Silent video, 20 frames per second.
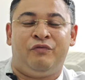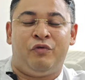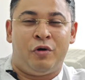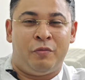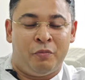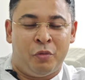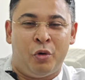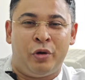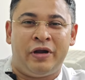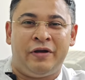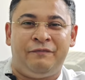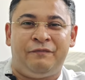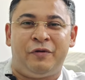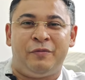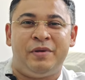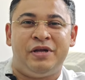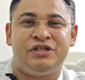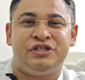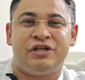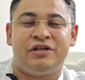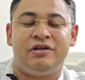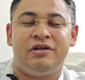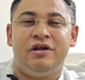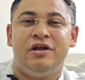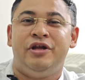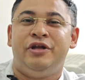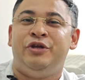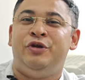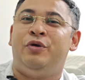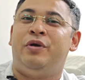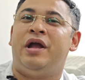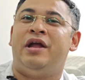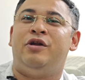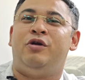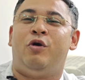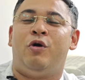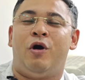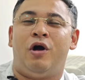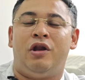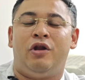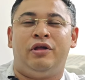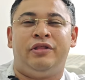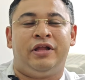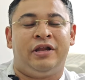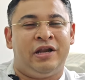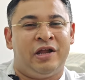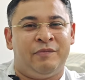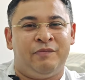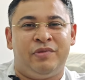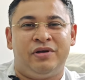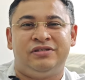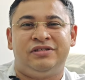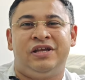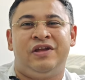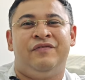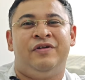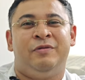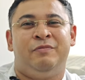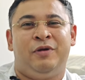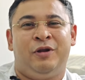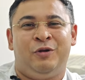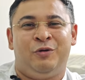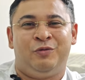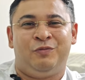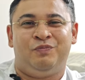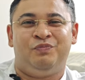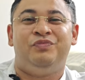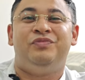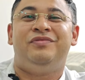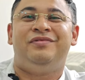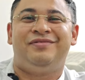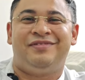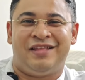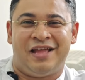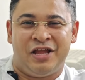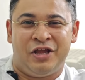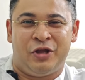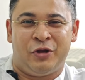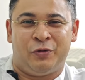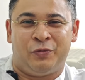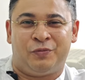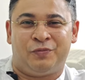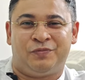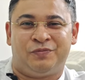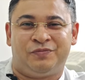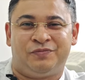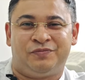फॉर मोर इन्फॉर्मेशन यू कैन कॉल ऑन द नंबर्स गिवन बिलो थैंक यू